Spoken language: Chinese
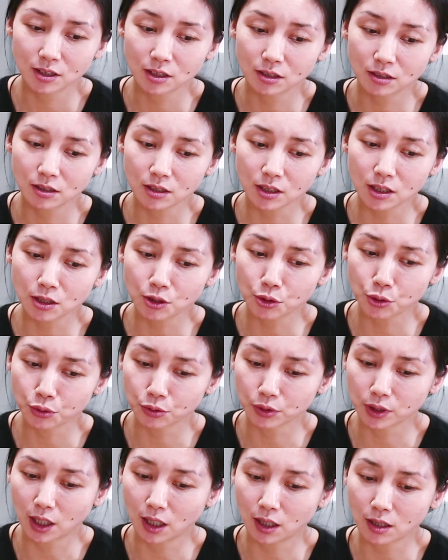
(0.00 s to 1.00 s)
其实艺
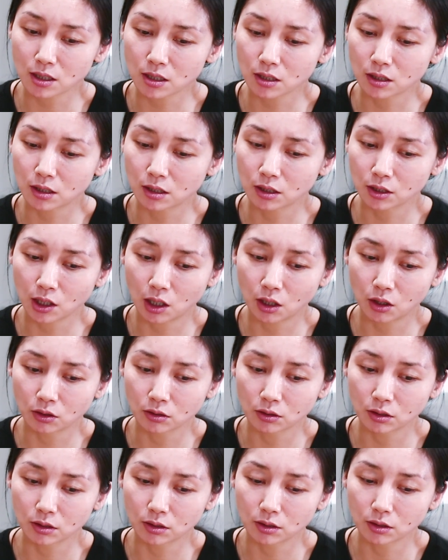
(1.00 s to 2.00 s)
术它是
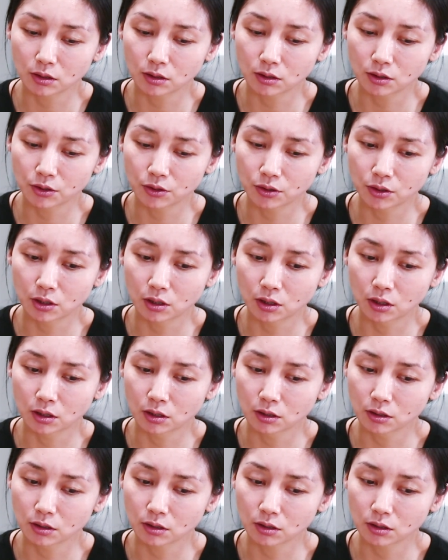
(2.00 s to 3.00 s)
要，就
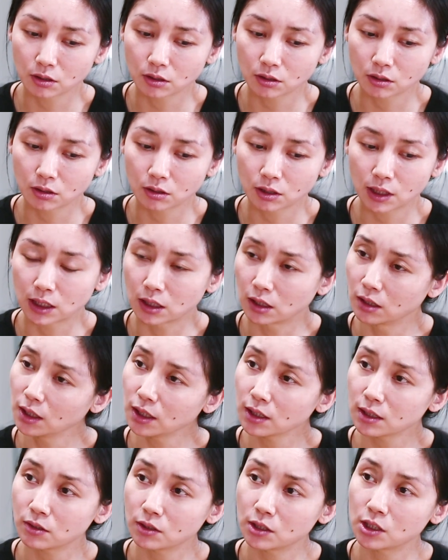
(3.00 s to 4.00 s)
是。给人
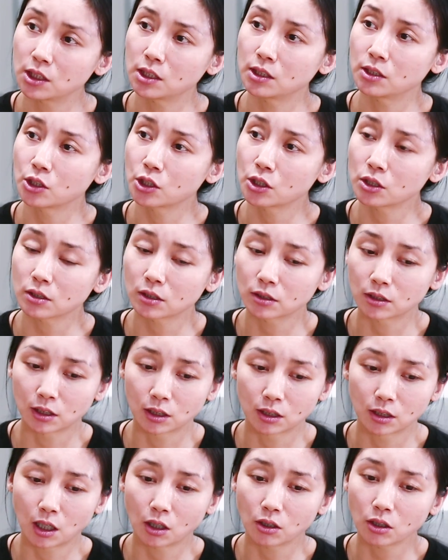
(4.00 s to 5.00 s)
类启示
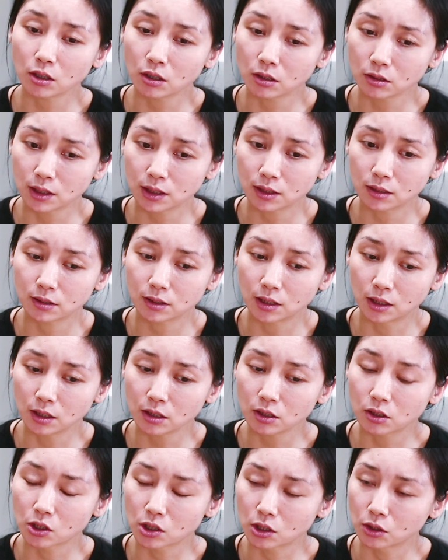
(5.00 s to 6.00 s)
的，然后要引
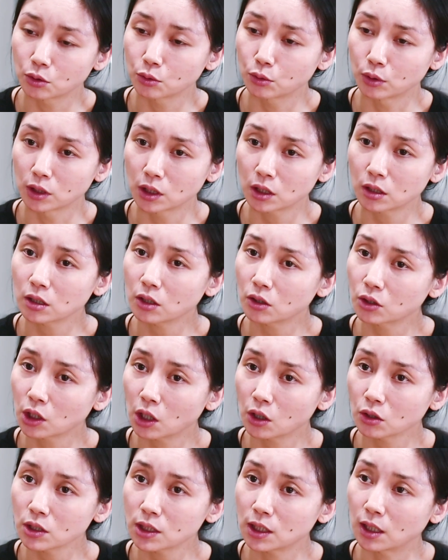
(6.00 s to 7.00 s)
领生活，它是要
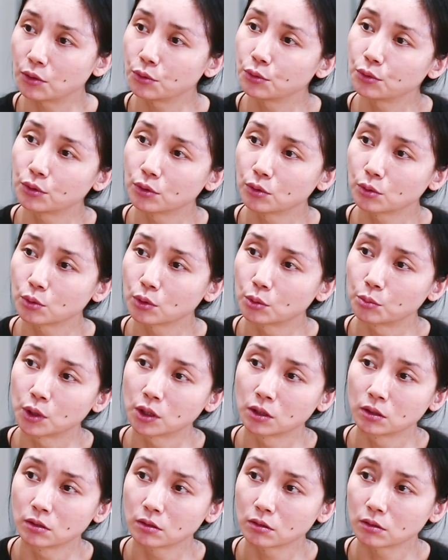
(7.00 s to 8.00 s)
超前于我们
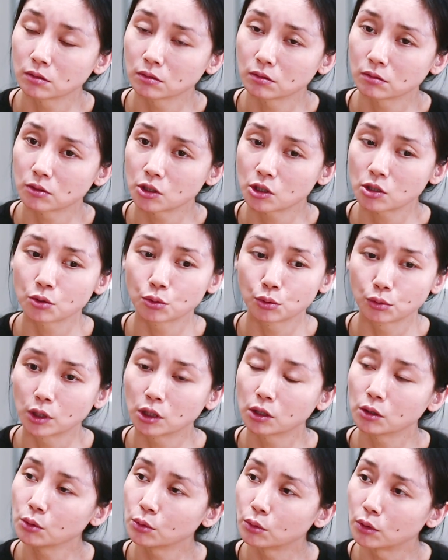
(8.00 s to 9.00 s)
世俗
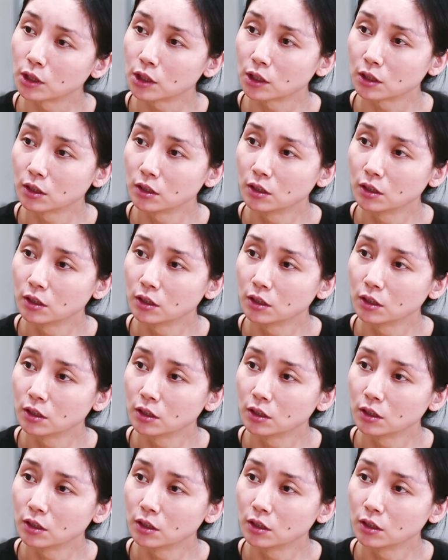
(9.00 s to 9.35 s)
生活的。